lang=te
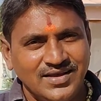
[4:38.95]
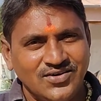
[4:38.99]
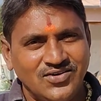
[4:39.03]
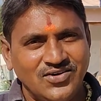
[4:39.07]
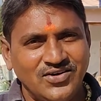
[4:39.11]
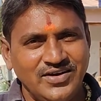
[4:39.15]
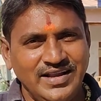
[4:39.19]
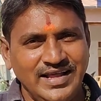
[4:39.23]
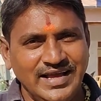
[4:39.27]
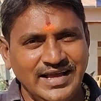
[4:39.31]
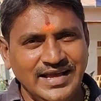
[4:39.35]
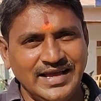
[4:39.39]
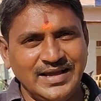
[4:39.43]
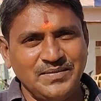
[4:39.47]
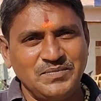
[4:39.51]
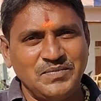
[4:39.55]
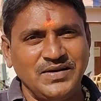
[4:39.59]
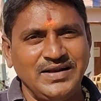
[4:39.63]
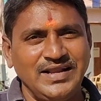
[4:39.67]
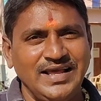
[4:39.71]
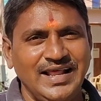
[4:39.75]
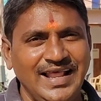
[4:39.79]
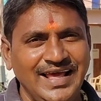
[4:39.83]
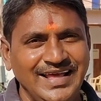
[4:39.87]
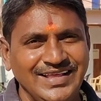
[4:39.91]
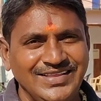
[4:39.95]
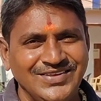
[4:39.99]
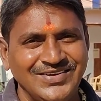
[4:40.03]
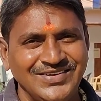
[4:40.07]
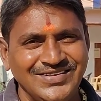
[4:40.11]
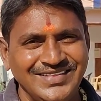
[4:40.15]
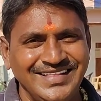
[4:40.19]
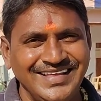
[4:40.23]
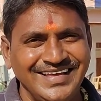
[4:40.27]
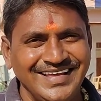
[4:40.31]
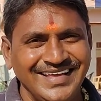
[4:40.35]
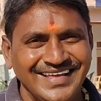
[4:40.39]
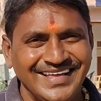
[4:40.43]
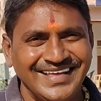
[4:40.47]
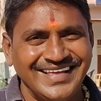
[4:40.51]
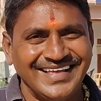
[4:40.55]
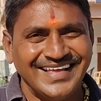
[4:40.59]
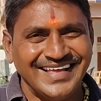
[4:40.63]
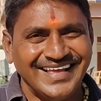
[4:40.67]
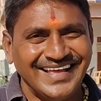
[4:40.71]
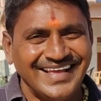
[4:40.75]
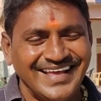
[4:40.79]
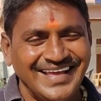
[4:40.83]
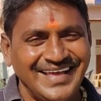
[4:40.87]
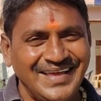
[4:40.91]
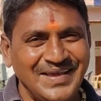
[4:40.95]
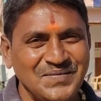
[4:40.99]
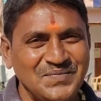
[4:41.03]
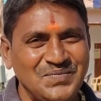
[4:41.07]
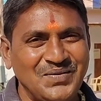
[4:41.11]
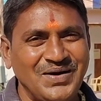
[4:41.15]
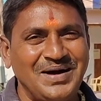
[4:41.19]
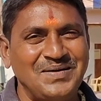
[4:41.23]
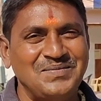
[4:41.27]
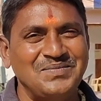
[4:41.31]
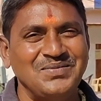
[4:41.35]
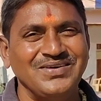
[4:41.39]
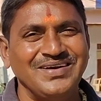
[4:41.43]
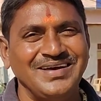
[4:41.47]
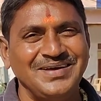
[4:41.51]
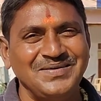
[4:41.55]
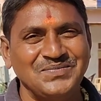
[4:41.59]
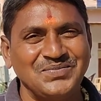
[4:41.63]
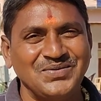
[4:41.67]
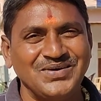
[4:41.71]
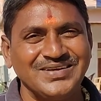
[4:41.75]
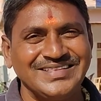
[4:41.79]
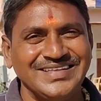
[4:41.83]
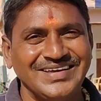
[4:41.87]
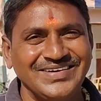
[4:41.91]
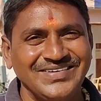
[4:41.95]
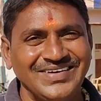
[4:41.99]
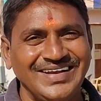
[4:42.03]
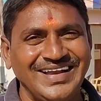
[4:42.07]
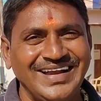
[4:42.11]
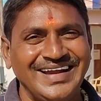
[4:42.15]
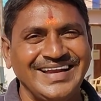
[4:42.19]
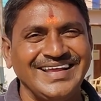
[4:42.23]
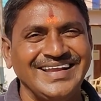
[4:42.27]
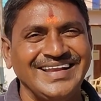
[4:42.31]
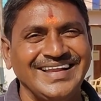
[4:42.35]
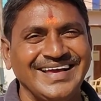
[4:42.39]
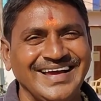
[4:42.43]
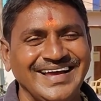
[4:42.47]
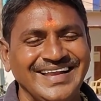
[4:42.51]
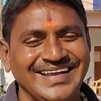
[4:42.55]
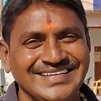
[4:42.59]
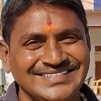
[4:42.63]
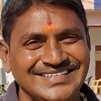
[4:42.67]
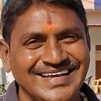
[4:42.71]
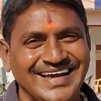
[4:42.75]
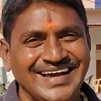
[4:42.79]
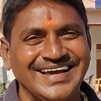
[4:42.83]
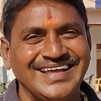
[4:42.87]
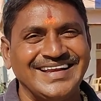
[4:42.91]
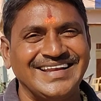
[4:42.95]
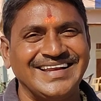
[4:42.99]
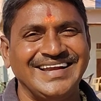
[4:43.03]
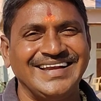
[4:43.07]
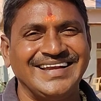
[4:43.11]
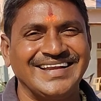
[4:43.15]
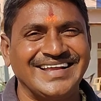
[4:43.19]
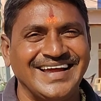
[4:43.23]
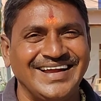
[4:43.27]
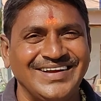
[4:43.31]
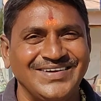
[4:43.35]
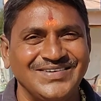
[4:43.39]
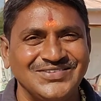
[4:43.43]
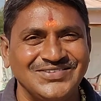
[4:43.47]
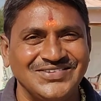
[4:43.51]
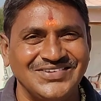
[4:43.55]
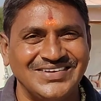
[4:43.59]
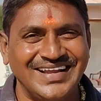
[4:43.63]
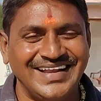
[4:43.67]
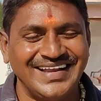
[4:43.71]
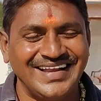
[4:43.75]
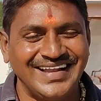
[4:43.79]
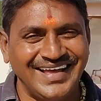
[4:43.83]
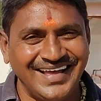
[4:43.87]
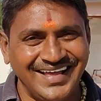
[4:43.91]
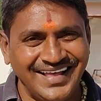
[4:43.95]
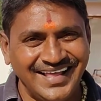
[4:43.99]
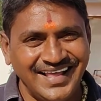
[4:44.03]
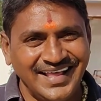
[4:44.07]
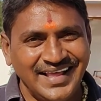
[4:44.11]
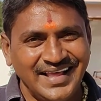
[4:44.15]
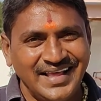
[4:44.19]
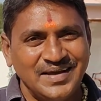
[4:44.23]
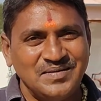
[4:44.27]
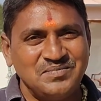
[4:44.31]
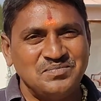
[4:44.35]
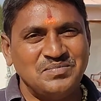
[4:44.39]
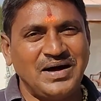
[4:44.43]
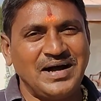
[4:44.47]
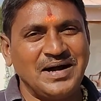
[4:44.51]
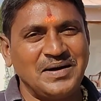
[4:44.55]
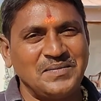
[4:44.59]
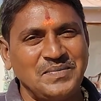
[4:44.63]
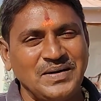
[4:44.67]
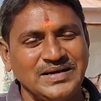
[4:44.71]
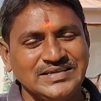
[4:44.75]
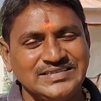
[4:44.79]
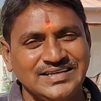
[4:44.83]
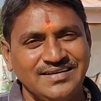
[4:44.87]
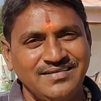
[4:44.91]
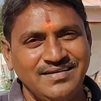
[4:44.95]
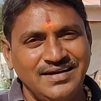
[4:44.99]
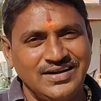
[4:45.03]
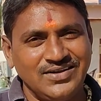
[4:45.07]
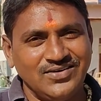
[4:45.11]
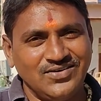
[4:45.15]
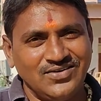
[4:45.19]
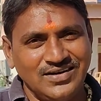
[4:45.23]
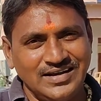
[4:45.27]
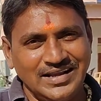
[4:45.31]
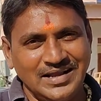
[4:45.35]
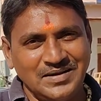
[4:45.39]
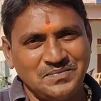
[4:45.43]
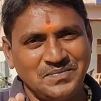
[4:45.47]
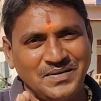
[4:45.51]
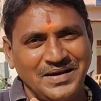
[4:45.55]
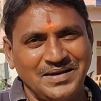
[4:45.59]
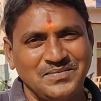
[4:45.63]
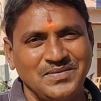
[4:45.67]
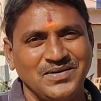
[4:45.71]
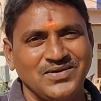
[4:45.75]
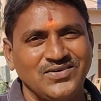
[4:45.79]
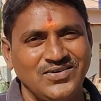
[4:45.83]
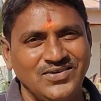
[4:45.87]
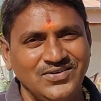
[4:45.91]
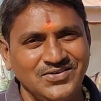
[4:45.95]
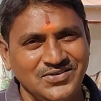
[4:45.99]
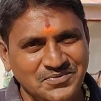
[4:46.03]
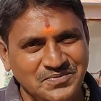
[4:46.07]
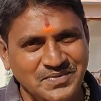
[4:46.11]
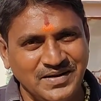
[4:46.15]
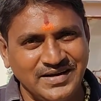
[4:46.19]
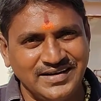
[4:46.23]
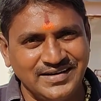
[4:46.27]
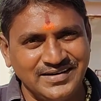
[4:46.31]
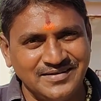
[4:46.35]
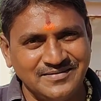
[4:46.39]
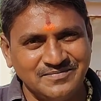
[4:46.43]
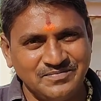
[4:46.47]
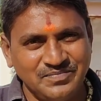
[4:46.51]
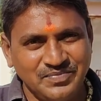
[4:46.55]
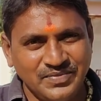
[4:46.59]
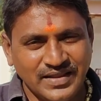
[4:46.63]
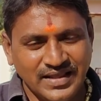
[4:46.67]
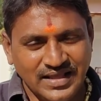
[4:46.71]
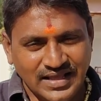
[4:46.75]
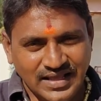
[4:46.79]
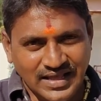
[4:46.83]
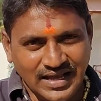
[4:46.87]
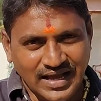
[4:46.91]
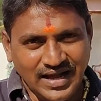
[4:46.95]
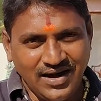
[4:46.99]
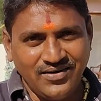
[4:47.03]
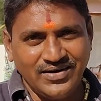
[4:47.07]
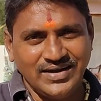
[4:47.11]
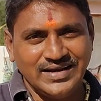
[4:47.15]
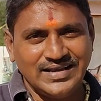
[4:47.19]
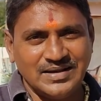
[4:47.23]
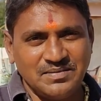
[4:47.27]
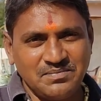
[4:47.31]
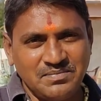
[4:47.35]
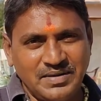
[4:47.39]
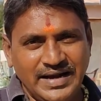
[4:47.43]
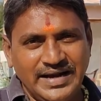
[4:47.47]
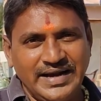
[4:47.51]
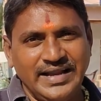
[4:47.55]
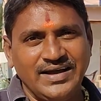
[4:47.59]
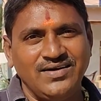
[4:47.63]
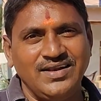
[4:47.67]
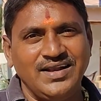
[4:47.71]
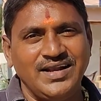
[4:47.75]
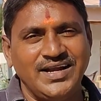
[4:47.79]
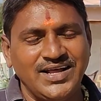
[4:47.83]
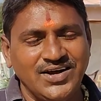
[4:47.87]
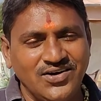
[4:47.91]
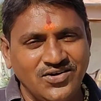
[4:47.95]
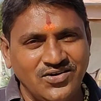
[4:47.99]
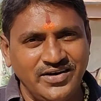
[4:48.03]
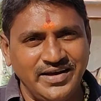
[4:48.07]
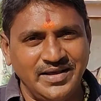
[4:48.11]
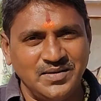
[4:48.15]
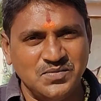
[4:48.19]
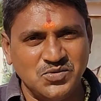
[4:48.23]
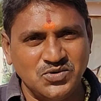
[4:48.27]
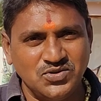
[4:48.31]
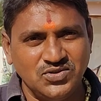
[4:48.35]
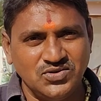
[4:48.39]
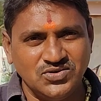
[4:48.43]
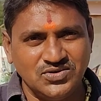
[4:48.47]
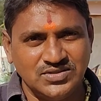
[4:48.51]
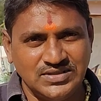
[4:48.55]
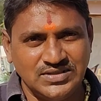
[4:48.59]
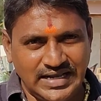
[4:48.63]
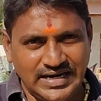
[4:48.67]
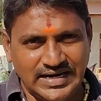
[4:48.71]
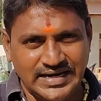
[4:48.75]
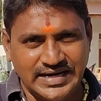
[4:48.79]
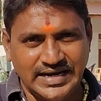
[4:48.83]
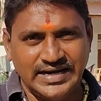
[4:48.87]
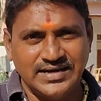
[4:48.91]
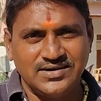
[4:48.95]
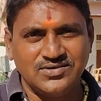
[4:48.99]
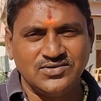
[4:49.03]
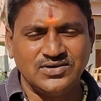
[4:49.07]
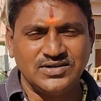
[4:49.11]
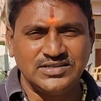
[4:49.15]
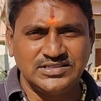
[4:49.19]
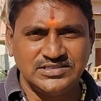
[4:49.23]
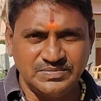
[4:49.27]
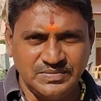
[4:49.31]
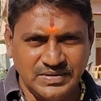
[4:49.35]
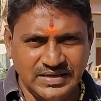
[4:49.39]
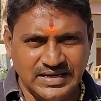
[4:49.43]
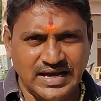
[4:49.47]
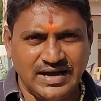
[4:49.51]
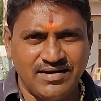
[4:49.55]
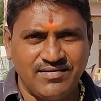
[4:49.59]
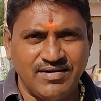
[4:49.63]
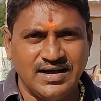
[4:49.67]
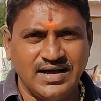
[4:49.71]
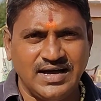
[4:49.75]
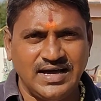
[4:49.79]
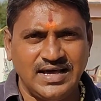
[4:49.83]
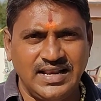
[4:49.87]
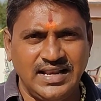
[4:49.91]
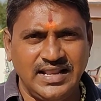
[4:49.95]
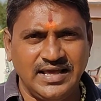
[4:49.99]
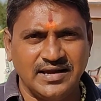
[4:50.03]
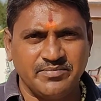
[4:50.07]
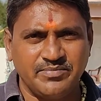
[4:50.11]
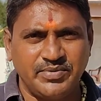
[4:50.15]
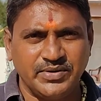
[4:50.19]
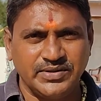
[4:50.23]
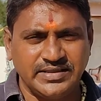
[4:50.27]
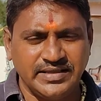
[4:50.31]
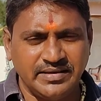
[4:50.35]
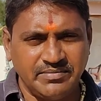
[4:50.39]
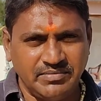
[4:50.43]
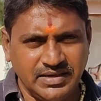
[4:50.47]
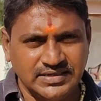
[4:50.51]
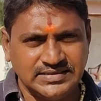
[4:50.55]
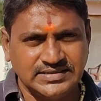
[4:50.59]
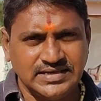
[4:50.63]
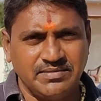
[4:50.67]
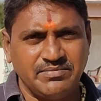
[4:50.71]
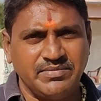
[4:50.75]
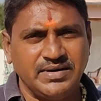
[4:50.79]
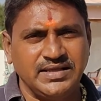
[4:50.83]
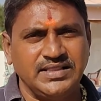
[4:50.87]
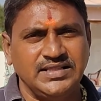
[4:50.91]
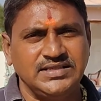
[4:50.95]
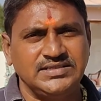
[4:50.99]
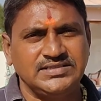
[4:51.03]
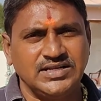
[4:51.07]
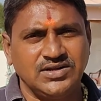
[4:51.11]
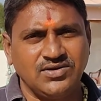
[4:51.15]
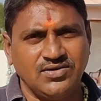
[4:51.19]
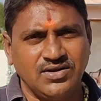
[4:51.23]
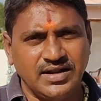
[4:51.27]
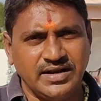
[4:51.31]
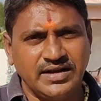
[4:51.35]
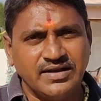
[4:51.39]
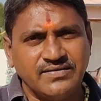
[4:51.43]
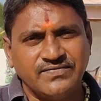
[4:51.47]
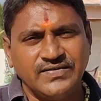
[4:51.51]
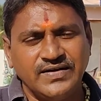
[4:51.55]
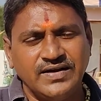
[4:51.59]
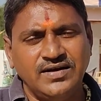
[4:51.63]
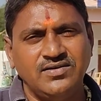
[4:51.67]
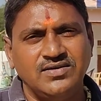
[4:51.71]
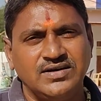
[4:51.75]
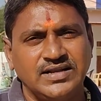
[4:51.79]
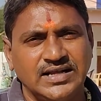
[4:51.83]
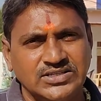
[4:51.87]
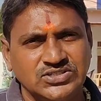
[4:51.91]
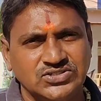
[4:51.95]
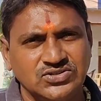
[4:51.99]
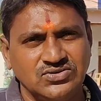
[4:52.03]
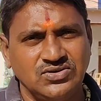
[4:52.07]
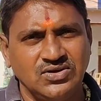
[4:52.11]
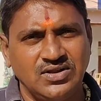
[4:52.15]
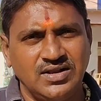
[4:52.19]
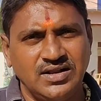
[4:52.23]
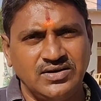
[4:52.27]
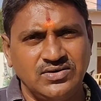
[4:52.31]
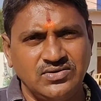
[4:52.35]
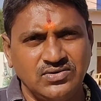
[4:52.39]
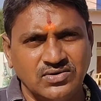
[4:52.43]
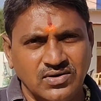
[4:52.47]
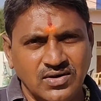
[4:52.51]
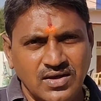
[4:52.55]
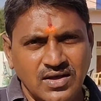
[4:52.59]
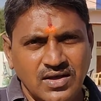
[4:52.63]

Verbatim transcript: కొన్నాక ఇప్పుడు నెల అవుతుంది ఇప్పుడు అమ్మదాని పోతే ఎవరు అడిగినా కానీ సగం రేట్కి అడుగుతున్నారు అన్న బాగా పైసలు పెట్టుకొని అని పేపర్ కూడా చూపెట్టింది ఇట్లా బండి ఎవరైనా కొనే ముందు దాని రేటు గురించి మీకు అవగాహన లేకపోతే మీకు సంబంధించిన ఎవరైనా ఫీల్డ్ టచ్ ఉన్న వాళ్ళను